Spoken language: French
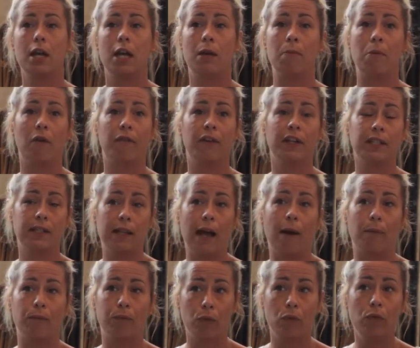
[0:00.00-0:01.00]
et eh ben en fait, ça
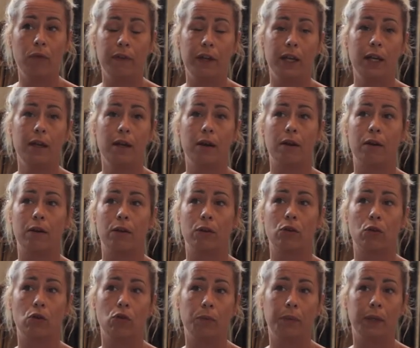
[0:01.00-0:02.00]
a prouvé euh,
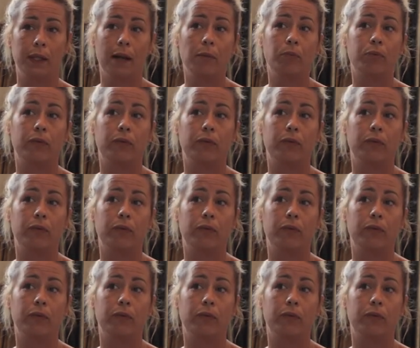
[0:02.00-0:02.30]
que l'hôpital